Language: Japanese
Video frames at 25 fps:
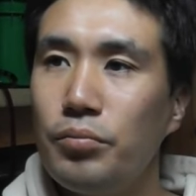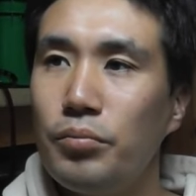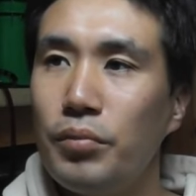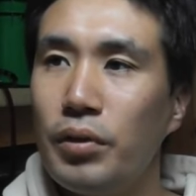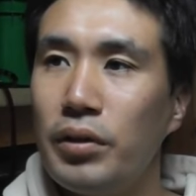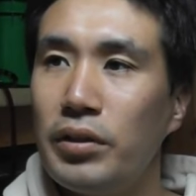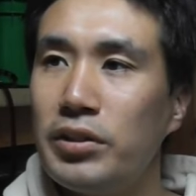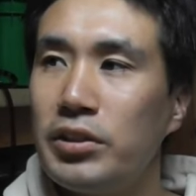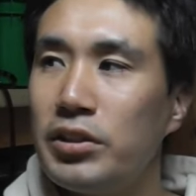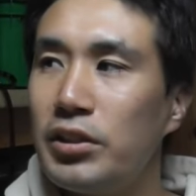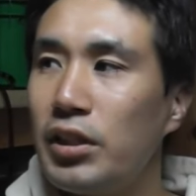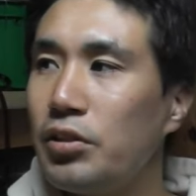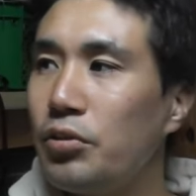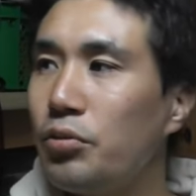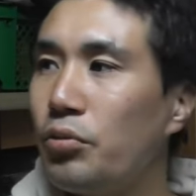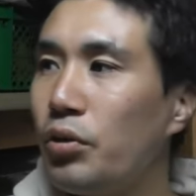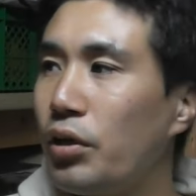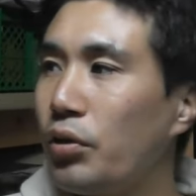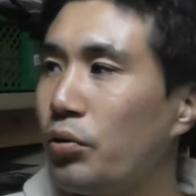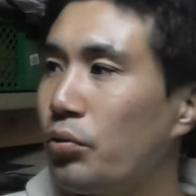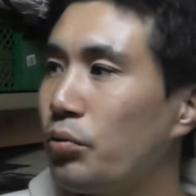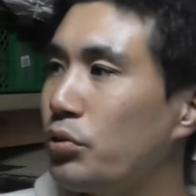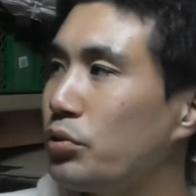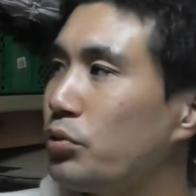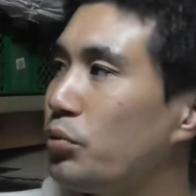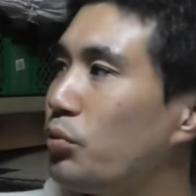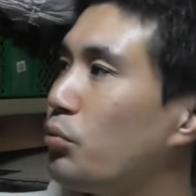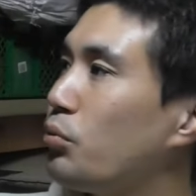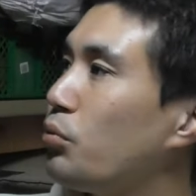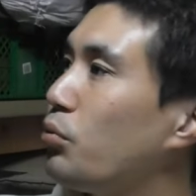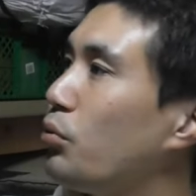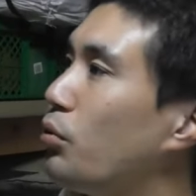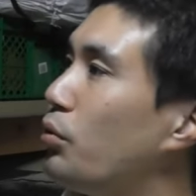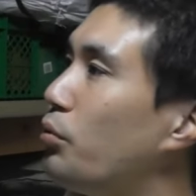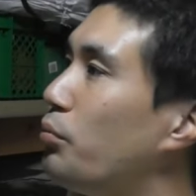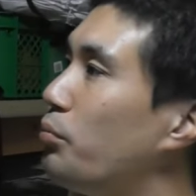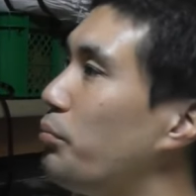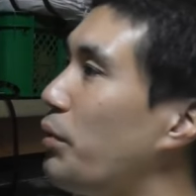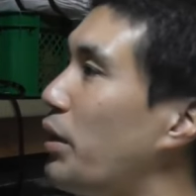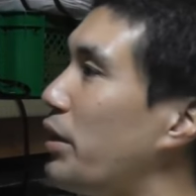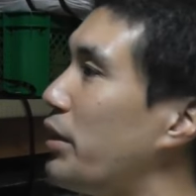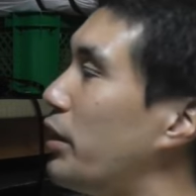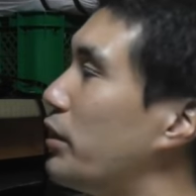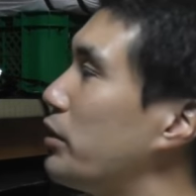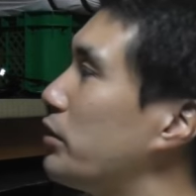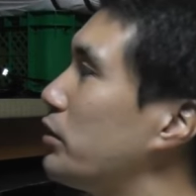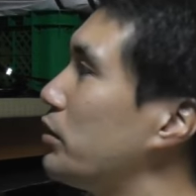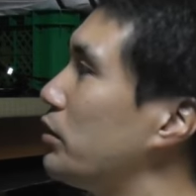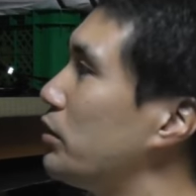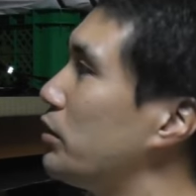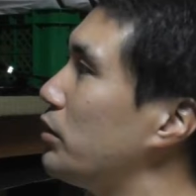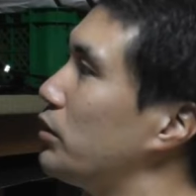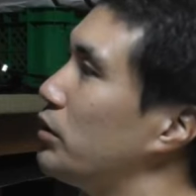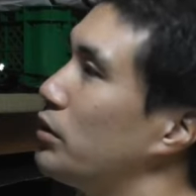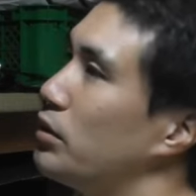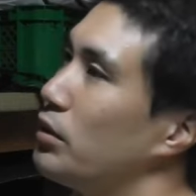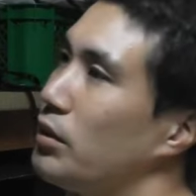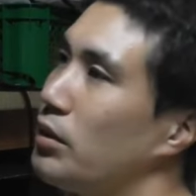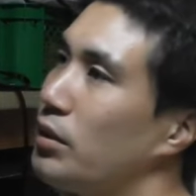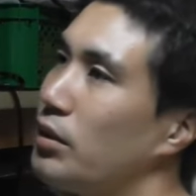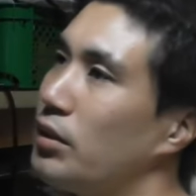まあうちだとかこの倉庫、マイナス